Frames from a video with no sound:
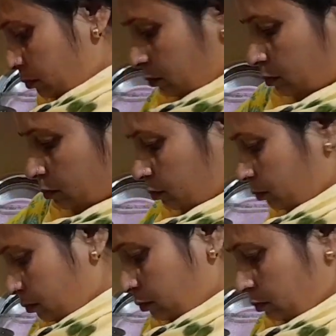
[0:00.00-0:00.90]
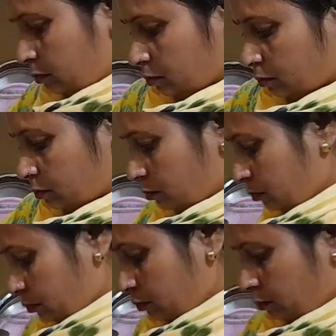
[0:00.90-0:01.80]
बनाते हैं ना पहले छोटी सी
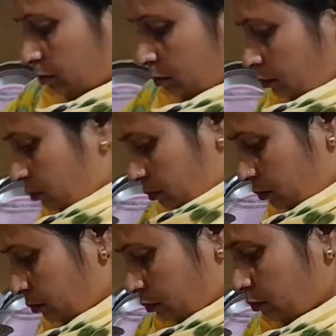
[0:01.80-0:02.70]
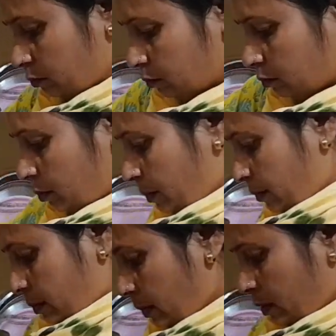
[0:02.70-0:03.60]
पूड़ी बना कर तेल में
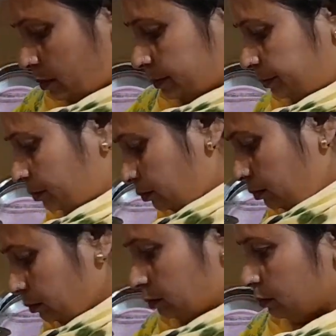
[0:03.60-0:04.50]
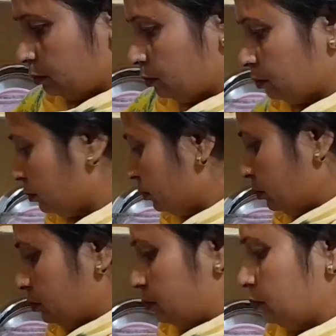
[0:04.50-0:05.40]
सेक कर फिर रख देते हैं अपने
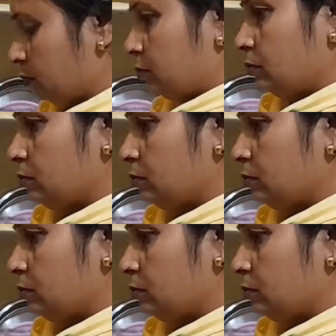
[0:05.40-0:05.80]
चूल्हे पर